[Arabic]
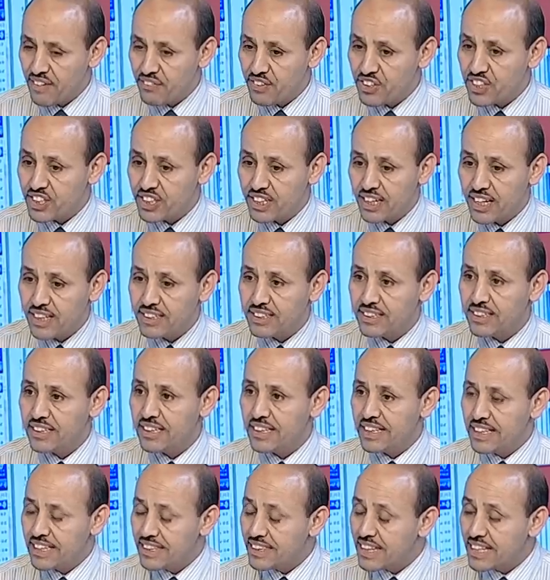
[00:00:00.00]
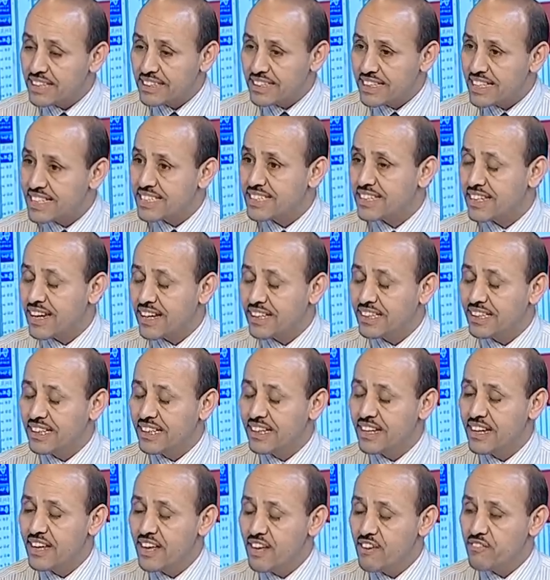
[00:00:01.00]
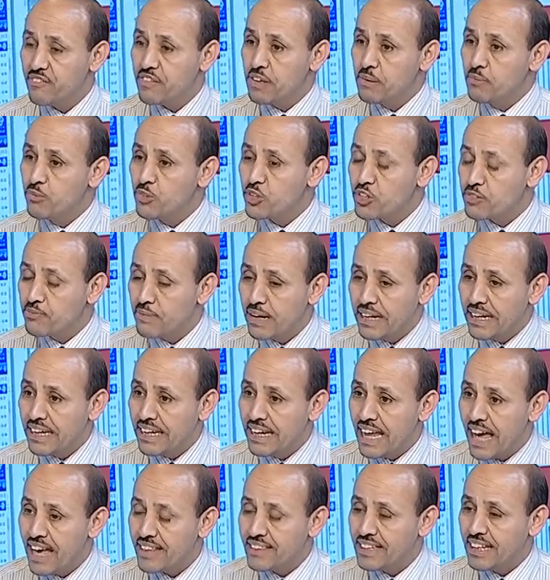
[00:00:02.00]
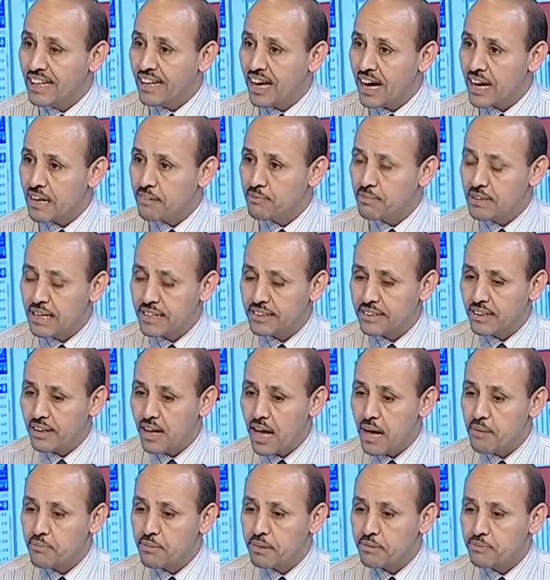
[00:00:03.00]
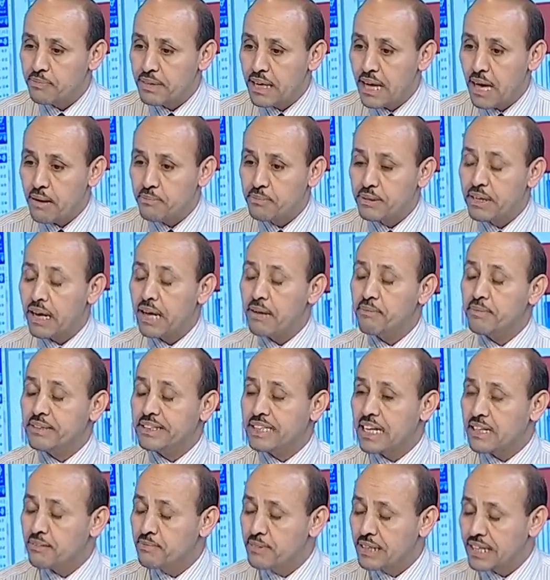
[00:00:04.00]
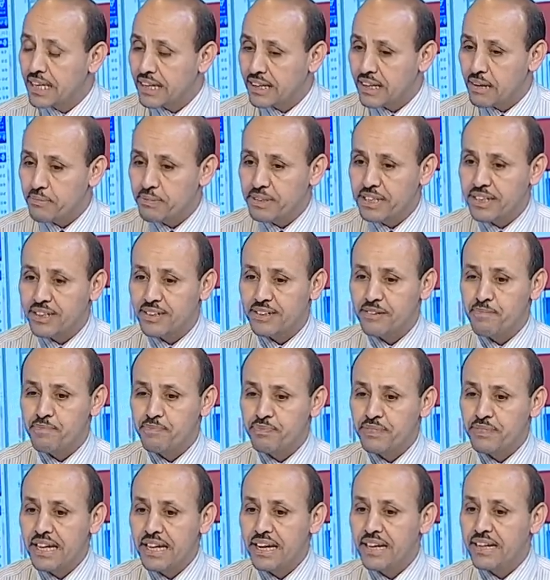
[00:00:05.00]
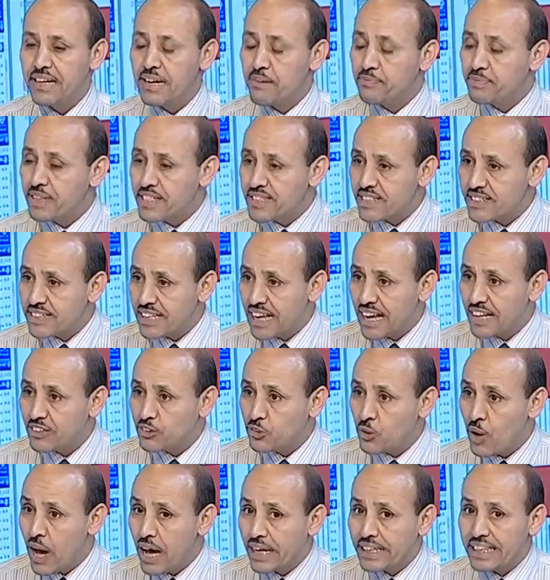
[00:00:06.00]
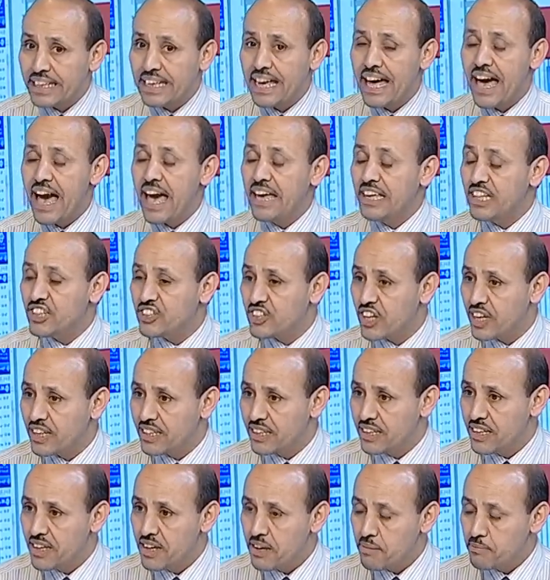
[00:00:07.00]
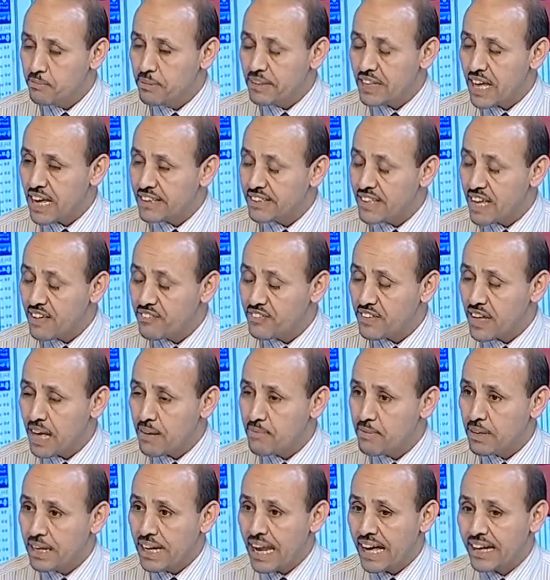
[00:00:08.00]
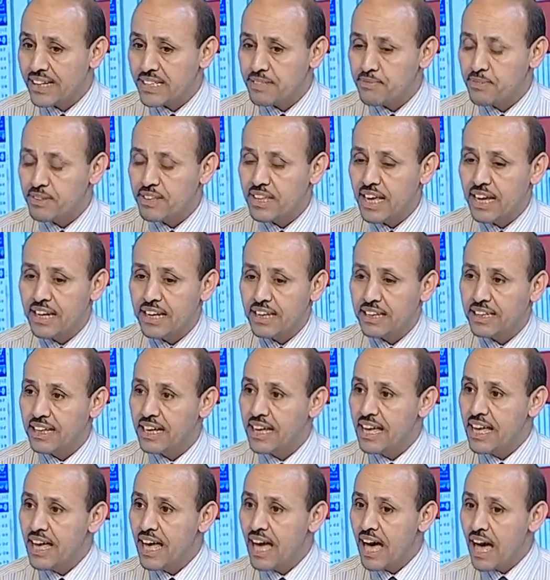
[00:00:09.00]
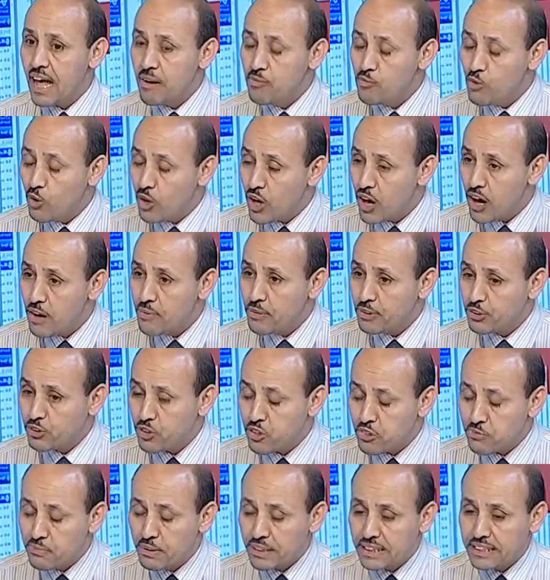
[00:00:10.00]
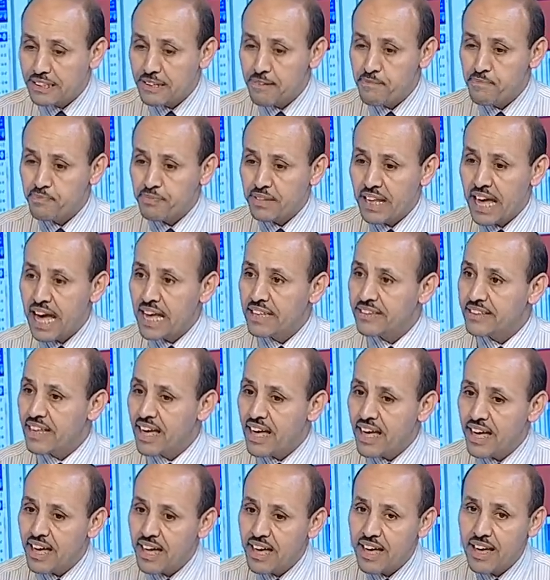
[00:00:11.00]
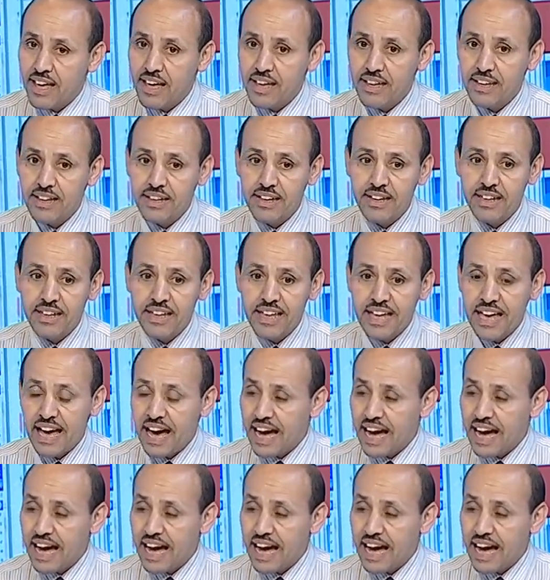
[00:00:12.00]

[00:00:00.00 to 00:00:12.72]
فشلت إذا إسرائيل في مجمل هذه الحرب التي قامت بها برغم التدمير الكبير لم تستطع أن تحقق أي شيء من أهدافها بل العكس من ذلك المقاومة تثبت أنها آه،